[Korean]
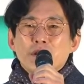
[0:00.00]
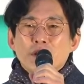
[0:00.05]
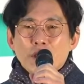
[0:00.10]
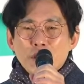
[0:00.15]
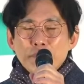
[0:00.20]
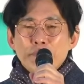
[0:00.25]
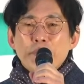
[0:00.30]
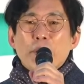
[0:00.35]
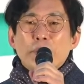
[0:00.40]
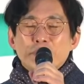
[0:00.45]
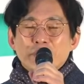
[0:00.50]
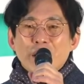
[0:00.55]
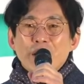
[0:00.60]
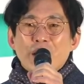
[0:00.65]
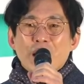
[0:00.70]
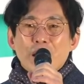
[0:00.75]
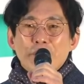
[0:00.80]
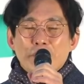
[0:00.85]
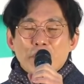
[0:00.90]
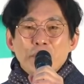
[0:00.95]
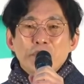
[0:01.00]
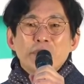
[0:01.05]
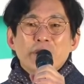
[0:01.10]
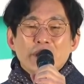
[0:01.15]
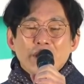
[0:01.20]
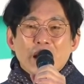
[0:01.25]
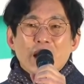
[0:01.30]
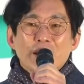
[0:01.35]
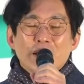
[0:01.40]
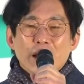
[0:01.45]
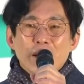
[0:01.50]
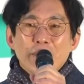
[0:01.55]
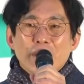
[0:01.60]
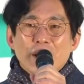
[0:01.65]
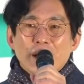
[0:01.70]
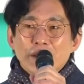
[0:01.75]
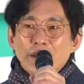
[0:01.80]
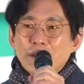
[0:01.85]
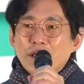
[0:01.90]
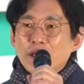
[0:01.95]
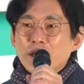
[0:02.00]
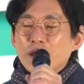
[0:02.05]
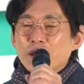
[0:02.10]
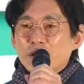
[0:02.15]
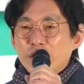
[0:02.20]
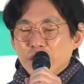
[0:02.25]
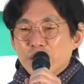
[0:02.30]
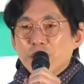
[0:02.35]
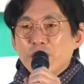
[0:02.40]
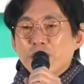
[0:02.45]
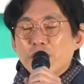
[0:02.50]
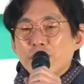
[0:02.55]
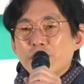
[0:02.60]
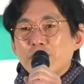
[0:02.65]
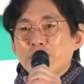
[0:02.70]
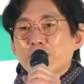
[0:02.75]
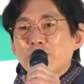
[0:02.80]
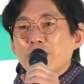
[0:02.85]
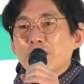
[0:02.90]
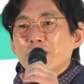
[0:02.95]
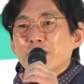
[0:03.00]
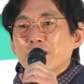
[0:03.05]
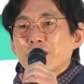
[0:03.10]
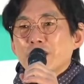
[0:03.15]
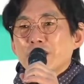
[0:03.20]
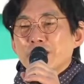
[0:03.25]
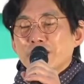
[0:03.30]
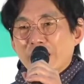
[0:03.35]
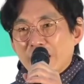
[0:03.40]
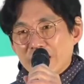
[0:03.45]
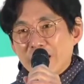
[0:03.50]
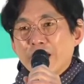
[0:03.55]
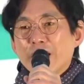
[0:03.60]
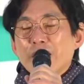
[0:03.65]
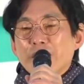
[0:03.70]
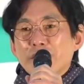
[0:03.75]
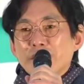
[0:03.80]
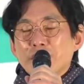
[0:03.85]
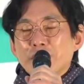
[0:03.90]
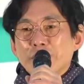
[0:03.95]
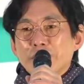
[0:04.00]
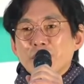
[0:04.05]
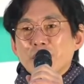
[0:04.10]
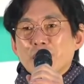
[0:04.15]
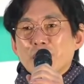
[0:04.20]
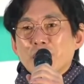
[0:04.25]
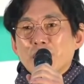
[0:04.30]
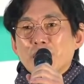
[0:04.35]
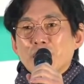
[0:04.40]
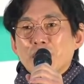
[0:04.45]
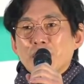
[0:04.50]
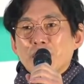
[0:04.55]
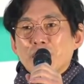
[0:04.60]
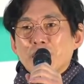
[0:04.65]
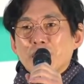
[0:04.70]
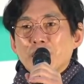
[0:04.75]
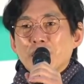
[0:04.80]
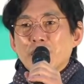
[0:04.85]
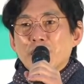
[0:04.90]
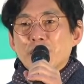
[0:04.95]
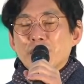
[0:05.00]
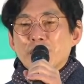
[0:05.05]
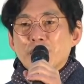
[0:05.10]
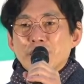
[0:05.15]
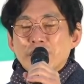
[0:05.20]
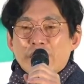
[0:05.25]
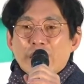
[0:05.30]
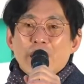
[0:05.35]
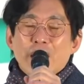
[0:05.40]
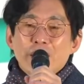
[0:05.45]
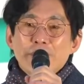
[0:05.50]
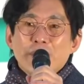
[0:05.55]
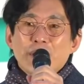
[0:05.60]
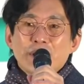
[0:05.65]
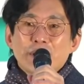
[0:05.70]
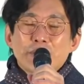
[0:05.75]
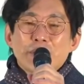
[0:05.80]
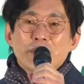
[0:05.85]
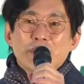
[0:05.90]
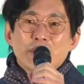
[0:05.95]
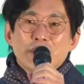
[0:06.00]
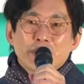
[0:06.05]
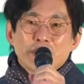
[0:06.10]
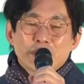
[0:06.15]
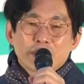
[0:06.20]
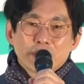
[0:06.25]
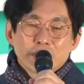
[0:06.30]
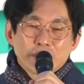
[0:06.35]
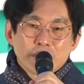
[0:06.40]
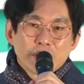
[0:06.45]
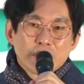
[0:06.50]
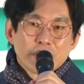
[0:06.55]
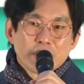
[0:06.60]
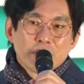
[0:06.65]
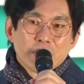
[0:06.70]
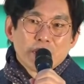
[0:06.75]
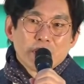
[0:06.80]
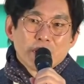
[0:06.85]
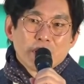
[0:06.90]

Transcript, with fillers: 형법상의 범죄자가 될 만한 증거를 찾아낸 것입니다. 제가 이 말씀을 드리는 것은